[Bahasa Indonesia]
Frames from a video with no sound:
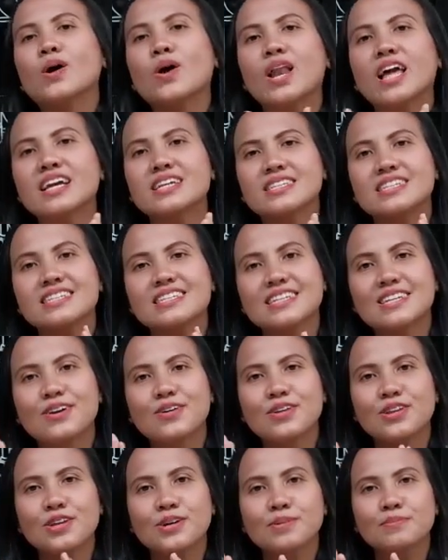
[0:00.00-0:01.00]
koleksi
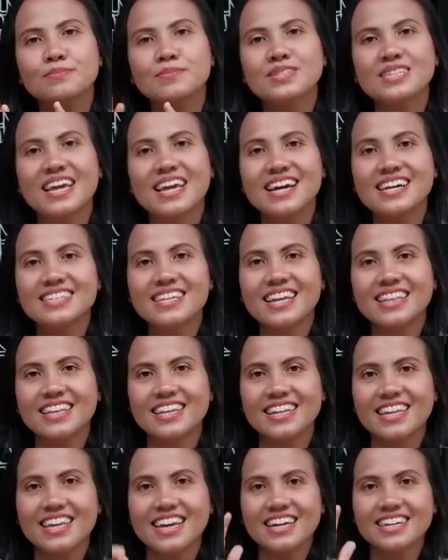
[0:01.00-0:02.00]
Singonium saya saat ini